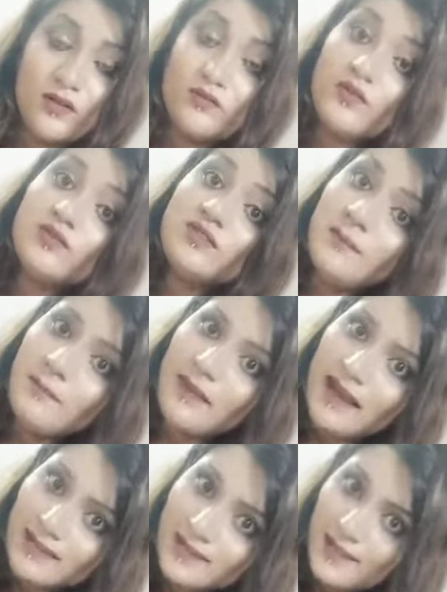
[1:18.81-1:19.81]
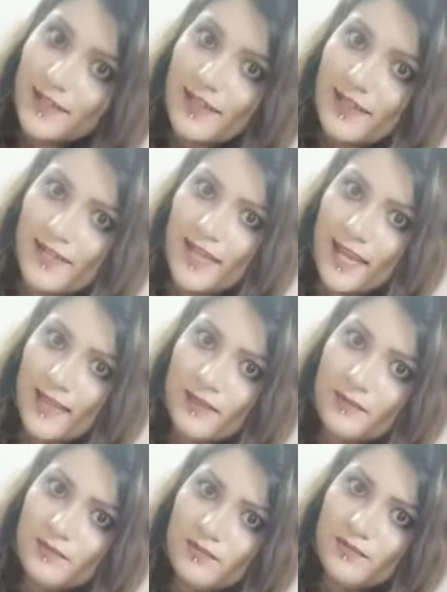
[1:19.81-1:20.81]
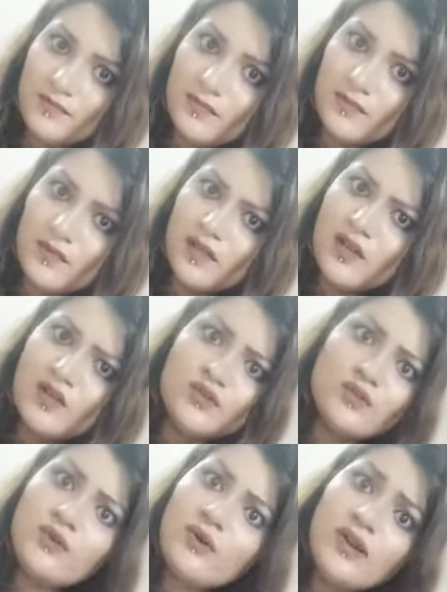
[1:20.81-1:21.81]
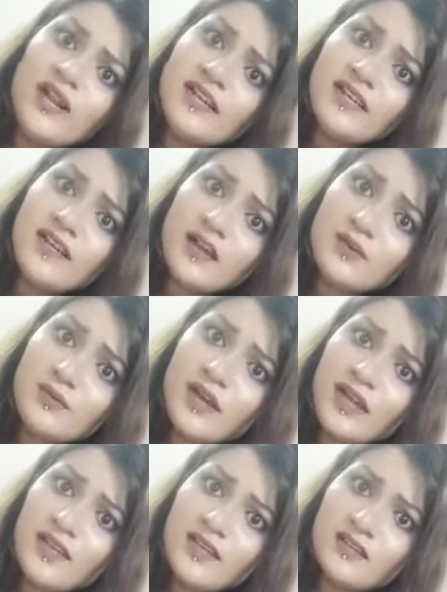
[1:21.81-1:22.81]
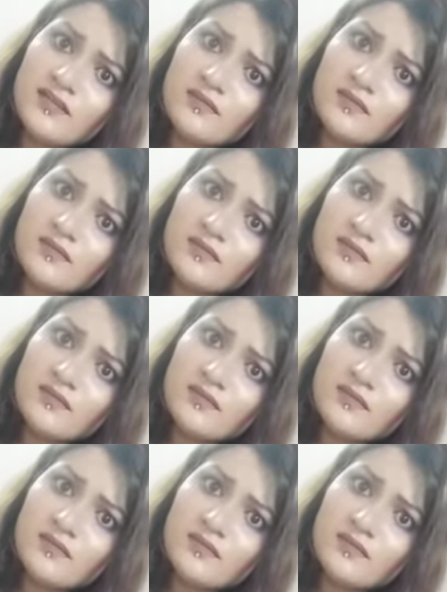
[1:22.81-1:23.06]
वो उसे बात करने के लिए आए तो कोई लड़की ना क्यों कहेगी